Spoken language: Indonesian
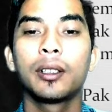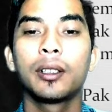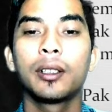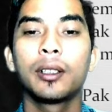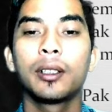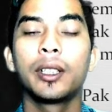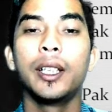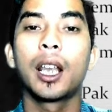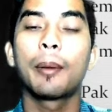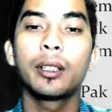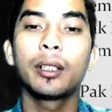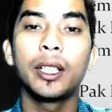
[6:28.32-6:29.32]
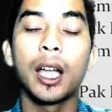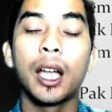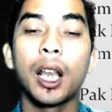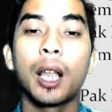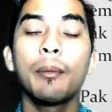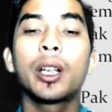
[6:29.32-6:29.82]
di dalam di dalam
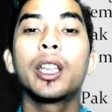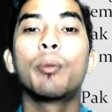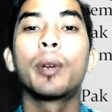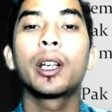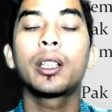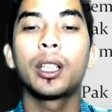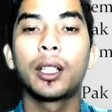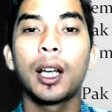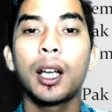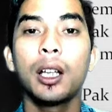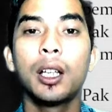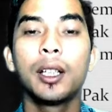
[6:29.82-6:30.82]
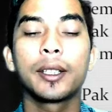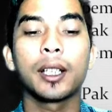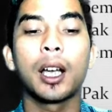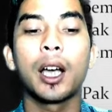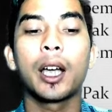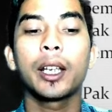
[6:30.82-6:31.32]
kehidupan kita
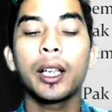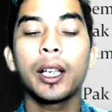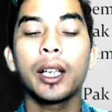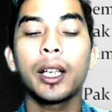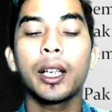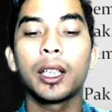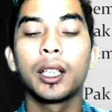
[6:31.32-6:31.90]
sehari-hari.